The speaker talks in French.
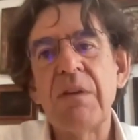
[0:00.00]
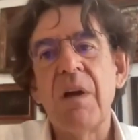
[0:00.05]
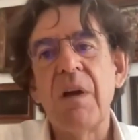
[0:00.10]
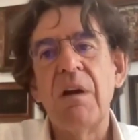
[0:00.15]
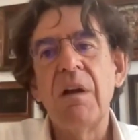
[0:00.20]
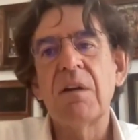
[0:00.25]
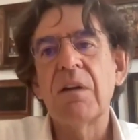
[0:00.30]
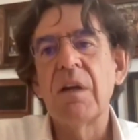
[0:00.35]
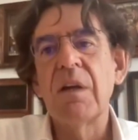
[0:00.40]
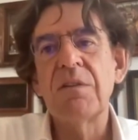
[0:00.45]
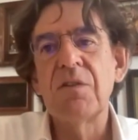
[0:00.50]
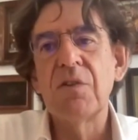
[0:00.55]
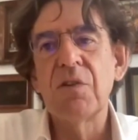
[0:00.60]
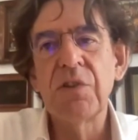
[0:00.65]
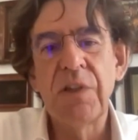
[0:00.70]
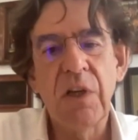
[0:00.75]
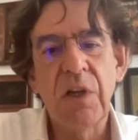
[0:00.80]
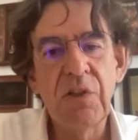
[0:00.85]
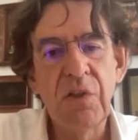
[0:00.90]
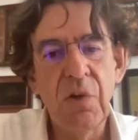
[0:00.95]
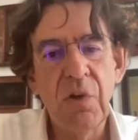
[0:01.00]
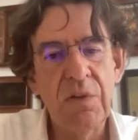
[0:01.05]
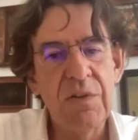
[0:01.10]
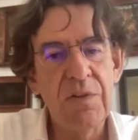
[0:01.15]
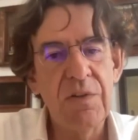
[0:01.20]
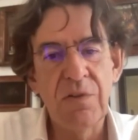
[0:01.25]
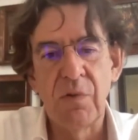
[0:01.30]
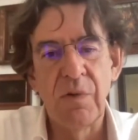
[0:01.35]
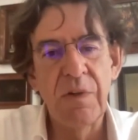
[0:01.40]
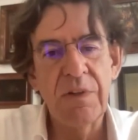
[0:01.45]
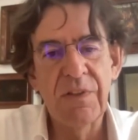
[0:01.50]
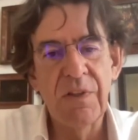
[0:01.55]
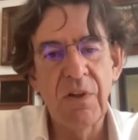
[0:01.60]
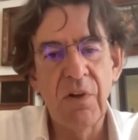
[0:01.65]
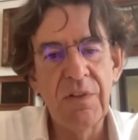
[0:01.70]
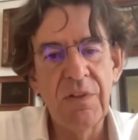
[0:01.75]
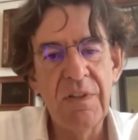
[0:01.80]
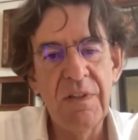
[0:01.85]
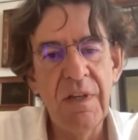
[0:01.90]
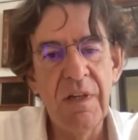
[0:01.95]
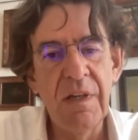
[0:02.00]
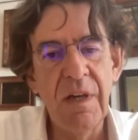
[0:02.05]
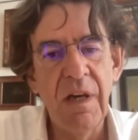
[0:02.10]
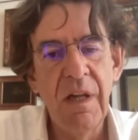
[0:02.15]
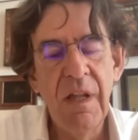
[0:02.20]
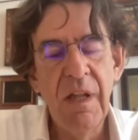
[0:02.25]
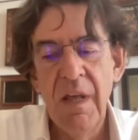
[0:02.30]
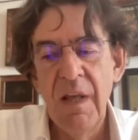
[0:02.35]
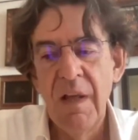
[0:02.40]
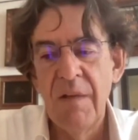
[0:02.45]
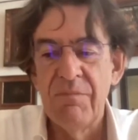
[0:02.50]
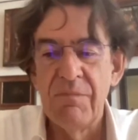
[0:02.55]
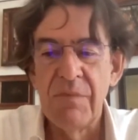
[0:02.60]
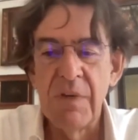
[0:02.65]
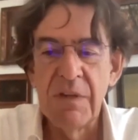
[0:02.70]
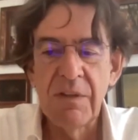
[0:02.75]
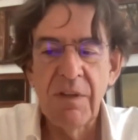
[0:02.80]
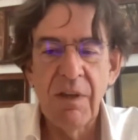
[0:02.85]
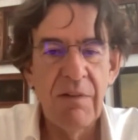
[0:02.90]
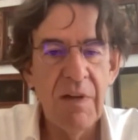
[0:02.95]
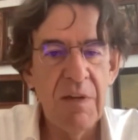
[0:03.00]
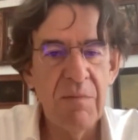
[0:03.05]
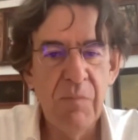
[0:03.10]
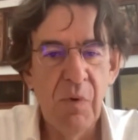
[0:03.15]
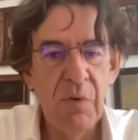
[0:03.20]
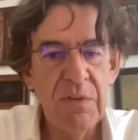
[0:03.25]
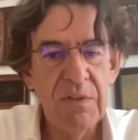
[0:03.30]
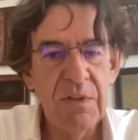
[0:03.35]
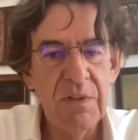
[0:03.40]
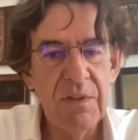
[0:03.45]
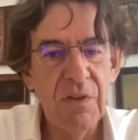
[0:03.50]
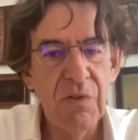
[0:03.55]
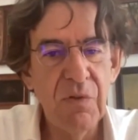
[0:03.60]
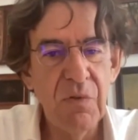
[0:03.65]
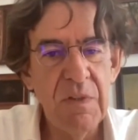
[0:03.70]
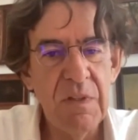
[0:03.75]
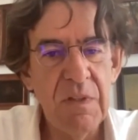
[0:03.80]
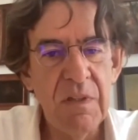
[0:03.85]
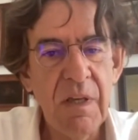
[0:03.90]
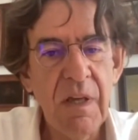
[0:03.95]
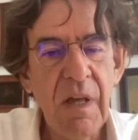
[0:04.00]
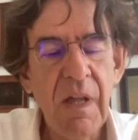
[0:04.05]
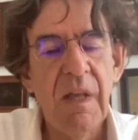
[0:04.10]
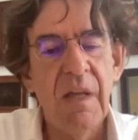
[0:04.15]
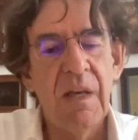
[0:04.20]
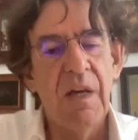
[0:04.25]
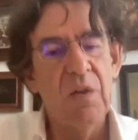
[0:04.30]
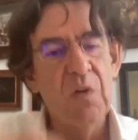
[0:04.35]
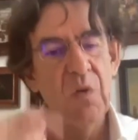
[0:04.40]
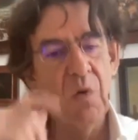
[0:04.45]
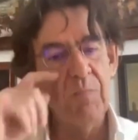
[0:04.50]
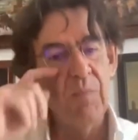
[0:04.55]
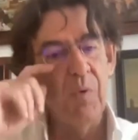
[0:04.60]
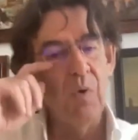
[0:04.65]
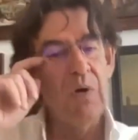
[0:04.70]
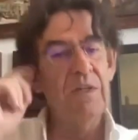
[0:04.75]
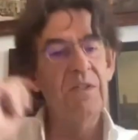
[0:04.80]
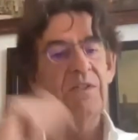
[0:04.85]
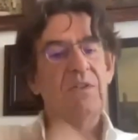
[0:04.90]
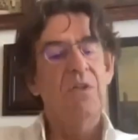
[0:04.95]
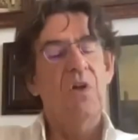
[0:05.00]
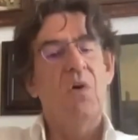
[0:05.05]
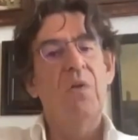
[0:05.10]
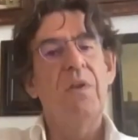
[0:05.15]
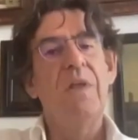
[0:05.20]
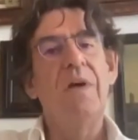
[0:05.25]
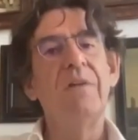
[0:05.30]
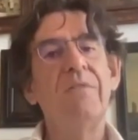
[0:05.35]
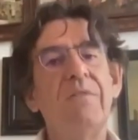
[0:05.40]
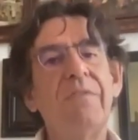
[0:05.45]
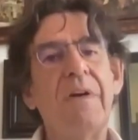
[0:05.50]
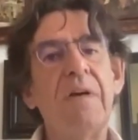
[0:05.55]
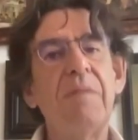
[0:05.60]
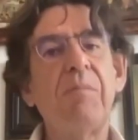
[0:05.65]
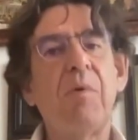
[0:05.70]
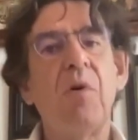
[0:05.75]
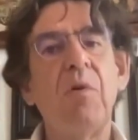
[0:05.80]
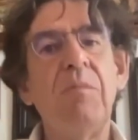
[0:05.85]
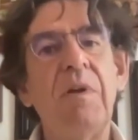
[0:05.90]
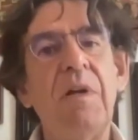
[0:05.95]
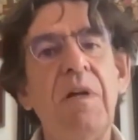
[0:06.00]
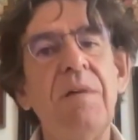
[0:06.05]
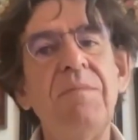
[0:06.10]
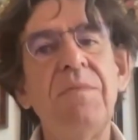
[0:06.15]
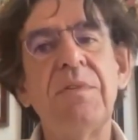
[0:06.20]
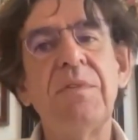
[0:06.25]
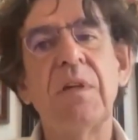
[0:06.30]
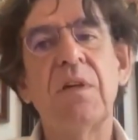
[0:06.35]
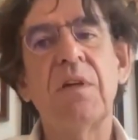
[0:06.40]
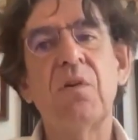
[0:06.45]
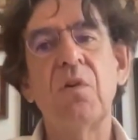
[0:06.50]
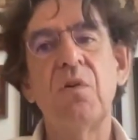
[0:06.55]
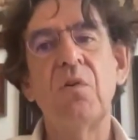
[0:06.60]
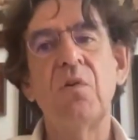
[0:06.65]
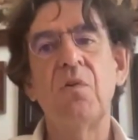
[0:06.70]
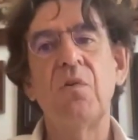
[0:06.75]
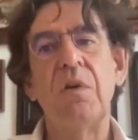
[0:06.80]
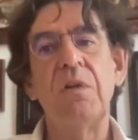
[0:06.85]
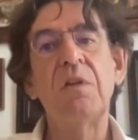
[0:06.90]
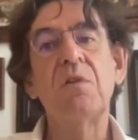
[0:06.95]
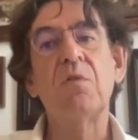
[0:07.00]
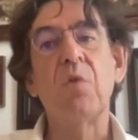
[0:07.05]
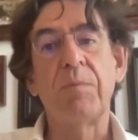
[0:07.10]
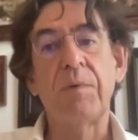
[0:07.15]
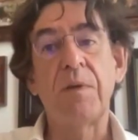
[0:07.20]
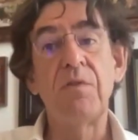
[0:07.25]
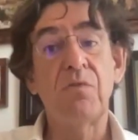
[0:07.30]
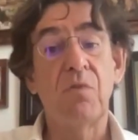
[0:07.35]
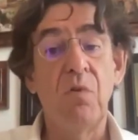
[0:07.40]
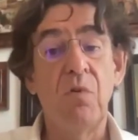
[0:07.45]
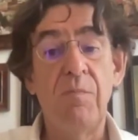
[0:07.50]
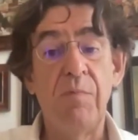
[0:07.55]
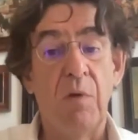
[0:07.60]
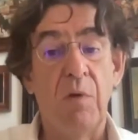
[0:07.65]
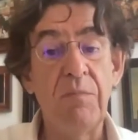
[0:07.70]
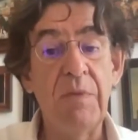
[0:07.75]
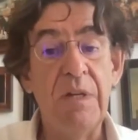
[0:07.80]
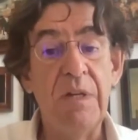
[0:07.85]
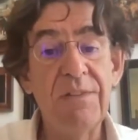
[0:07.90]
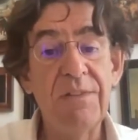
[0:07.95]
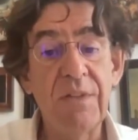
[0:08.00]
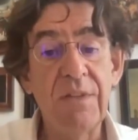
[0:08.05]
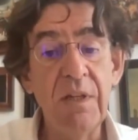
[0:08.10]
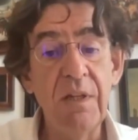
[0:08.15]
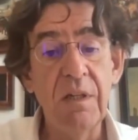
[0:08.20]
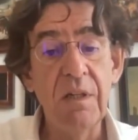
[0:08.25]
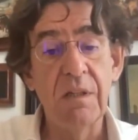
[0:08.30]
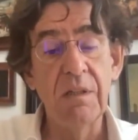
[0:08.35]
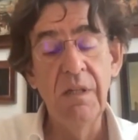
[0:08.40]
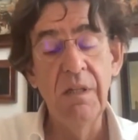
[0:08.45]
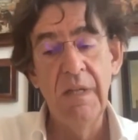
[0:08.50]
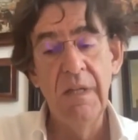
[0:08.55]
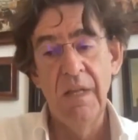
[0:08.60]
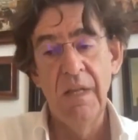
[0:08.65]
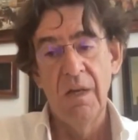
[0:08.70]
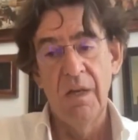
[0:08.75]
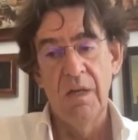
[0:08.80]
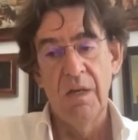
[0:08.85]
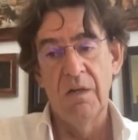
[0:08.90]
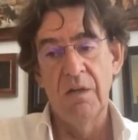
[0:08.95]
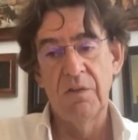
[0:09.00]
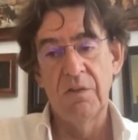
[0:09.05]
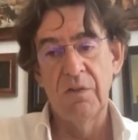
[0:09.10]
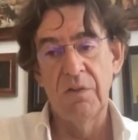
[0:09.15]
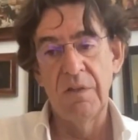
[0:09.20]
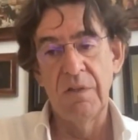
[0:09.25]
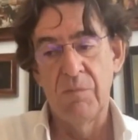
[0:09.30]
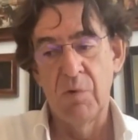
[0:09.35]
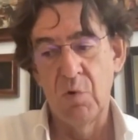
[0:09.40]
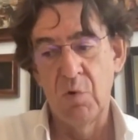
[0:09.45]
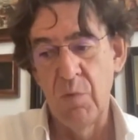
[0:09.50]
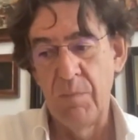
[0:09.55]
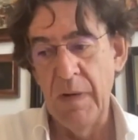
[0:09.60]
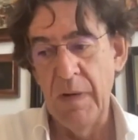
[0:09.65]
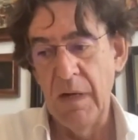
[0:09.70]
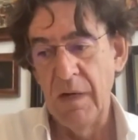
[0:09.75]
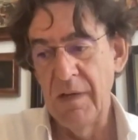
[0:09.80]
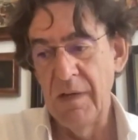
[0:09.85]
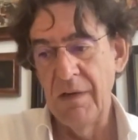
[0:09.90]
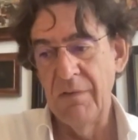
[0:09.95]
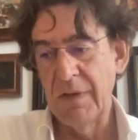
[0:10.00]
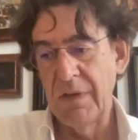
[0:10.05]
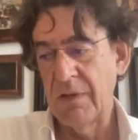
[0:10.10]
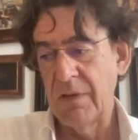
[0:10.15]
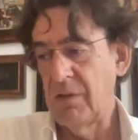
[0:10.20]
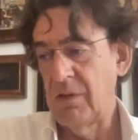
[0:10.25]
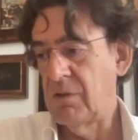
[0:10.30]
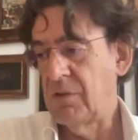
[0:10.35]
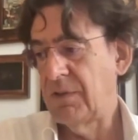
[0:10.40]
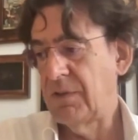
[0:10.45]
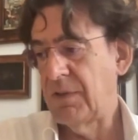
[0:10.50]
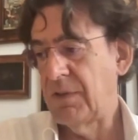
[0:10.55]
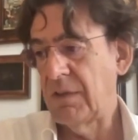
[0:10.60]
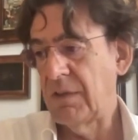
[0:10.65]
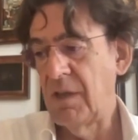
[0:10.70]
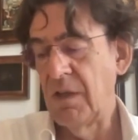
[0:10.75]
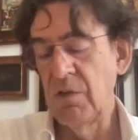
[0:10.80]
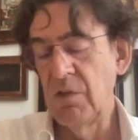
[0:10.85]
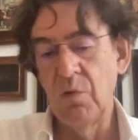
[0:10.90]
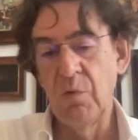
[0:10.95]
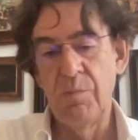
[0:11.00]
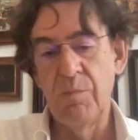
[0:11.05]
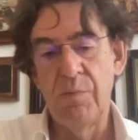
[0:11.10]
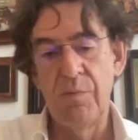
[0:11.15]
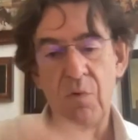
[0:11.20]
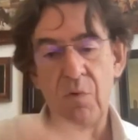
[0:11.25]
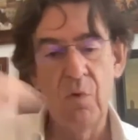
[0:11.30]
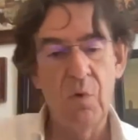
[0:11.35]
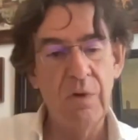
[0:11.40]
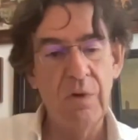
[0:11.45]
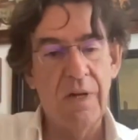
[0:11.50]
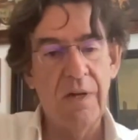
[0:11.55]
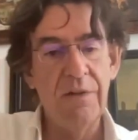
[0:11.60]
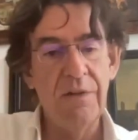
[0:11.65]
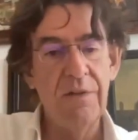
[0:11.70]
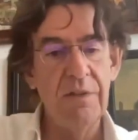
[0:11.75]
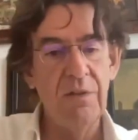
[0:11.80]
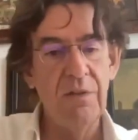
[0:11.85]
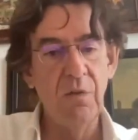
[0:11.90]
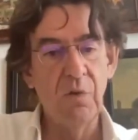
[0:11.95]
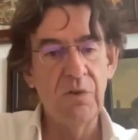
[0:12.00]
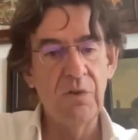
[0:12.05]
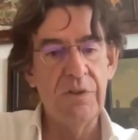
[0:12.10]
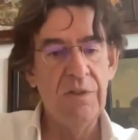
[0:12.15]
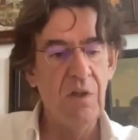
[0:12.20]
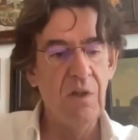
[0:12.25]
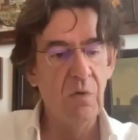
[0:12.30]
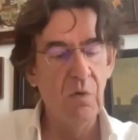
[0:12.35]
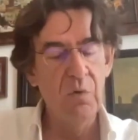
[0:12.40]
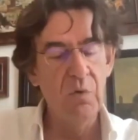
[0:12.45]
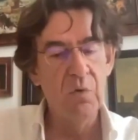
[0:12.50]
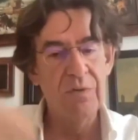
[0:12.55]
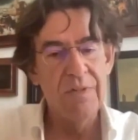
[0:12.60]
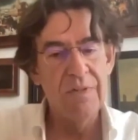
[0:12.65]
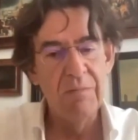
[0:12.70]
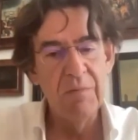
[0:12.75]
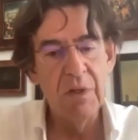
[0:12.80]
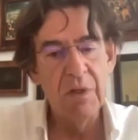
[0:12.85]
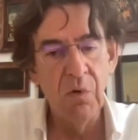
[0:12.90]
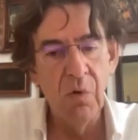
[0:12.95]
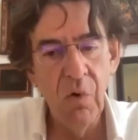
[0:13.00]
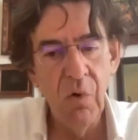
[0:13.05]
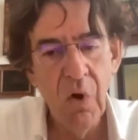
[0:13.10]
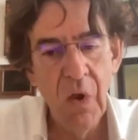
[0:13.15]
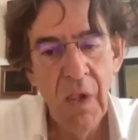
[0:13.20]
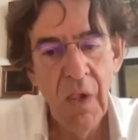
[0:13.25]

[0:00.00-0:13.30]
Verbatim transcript: y a là 400 chercheurs qui sont extraordinaires, mais ils travaillent pour les États-Unis et donc, pour l'instant, on a un vrai problème, c'est que, y compris sur le plan militaire, hein, euh, j'en ai beaucoup parlé avec euh, certains de nos plus hauts gradés, de nos généraux, de nos amiraux,